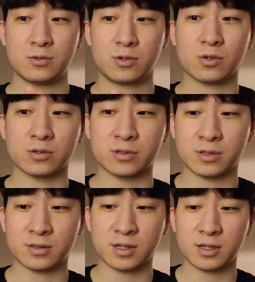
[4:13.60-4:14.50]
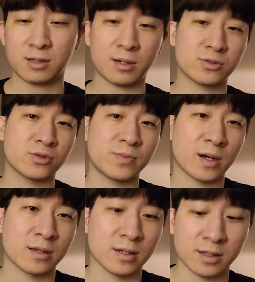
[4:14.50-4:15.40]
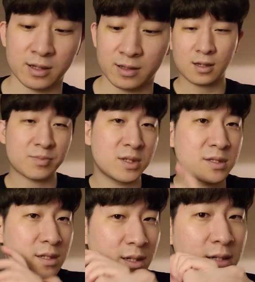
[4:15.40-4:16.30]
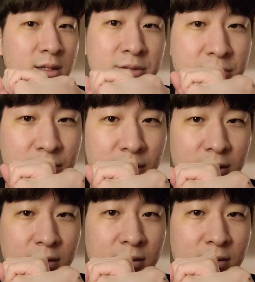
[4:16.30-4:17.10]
今日偶然埼玉スーパーアレーナでキャプテンさんに会えたんですよね。